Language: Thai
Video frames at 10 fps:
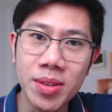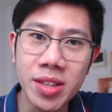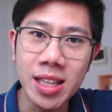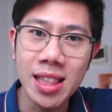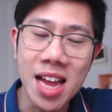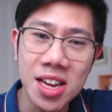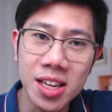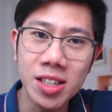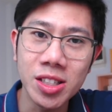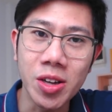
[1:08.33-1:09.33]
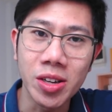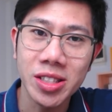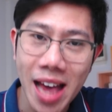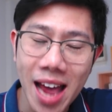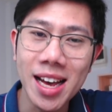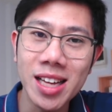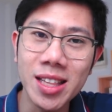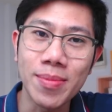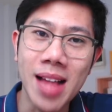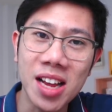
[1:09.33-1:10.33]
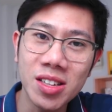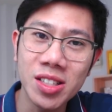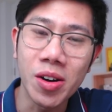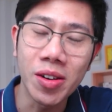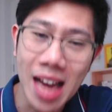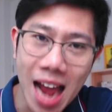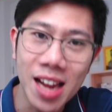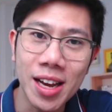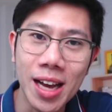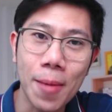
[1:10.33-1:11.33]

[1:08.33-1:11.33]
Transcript: 20%ล้านหนึ่งก็2แสนนะฮะ10 ล้านก็ 2 ล้านแล้วนะค